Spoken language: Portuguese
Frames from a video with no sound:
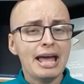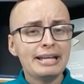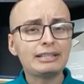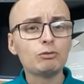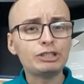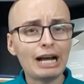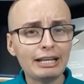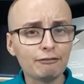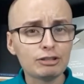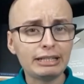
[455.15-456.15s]
Então, já
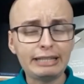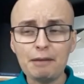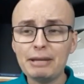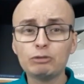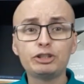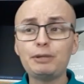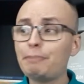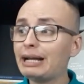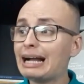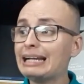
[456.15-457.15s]
que você tem medo de
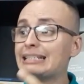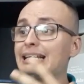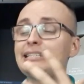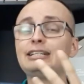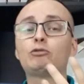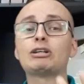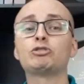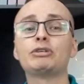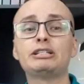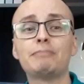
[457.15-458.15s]
pregar nessas
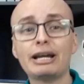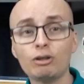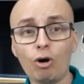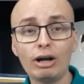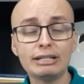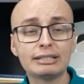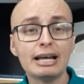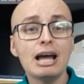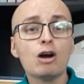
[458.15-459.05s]
situações maiores,